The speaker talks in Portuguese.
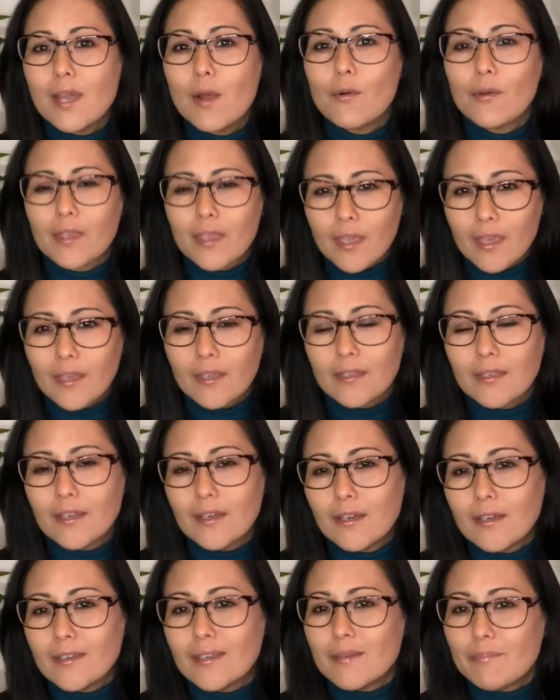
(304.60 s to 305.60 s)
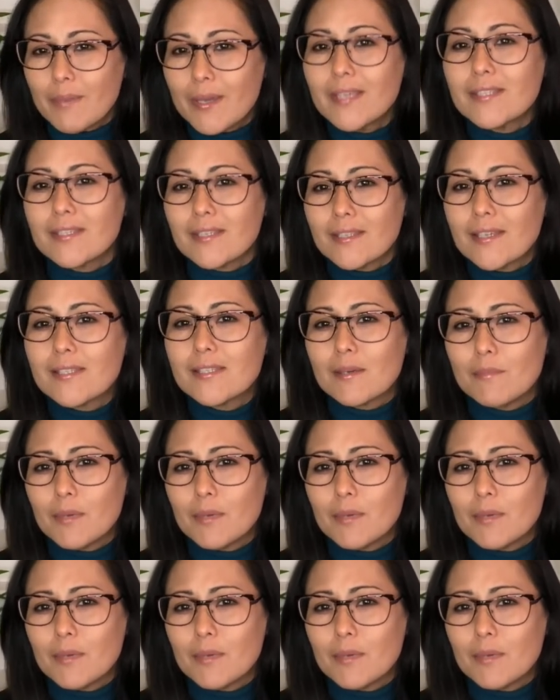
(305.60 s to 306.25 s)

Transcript: alguém que pensa dessa